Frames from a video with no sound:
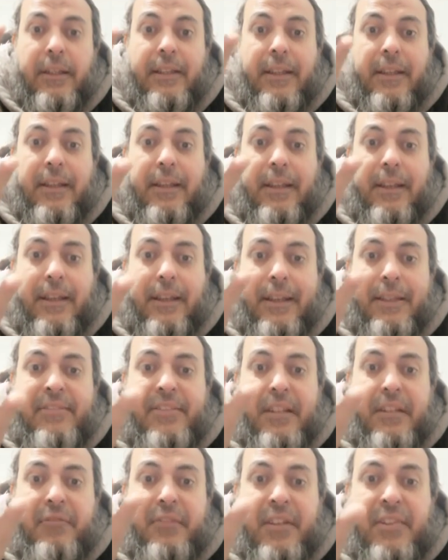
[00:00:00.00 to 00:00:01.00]
لان
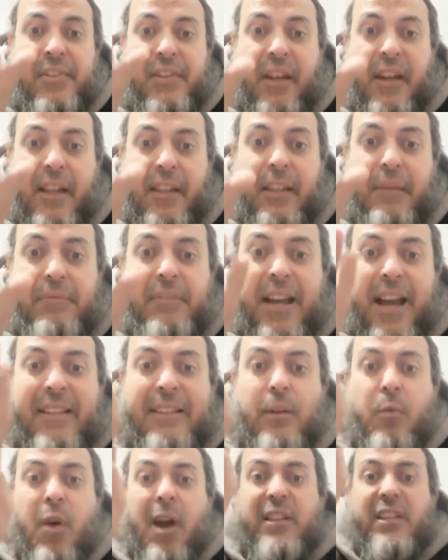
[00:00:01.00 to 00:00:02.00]
الصلاه دي
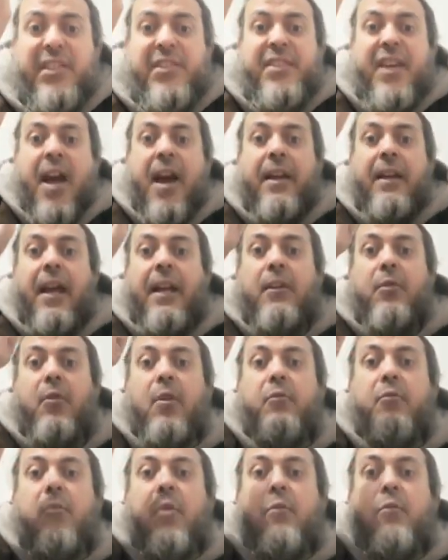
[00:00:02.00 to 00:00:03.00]
بتعد الوقت السحر
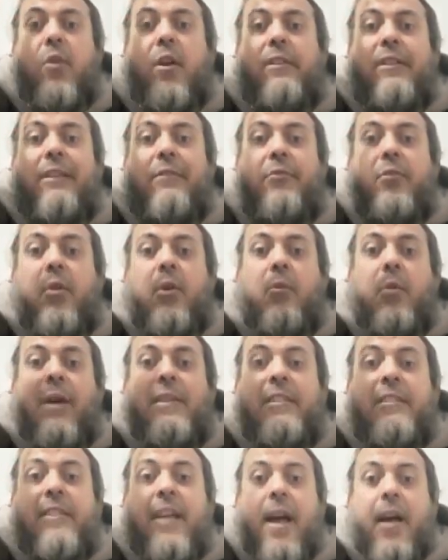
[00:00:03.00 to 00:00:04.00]
يعني في وقت في
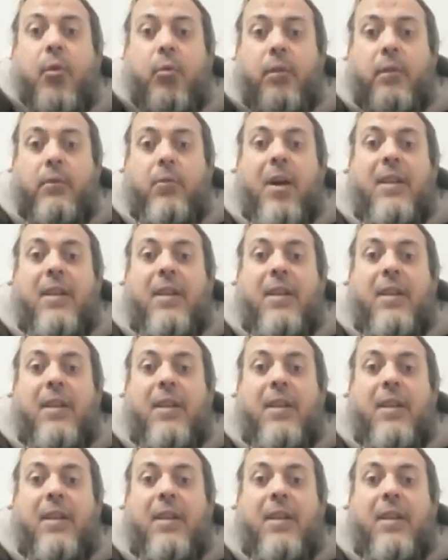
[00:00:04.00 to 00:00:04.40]
وقت التهجد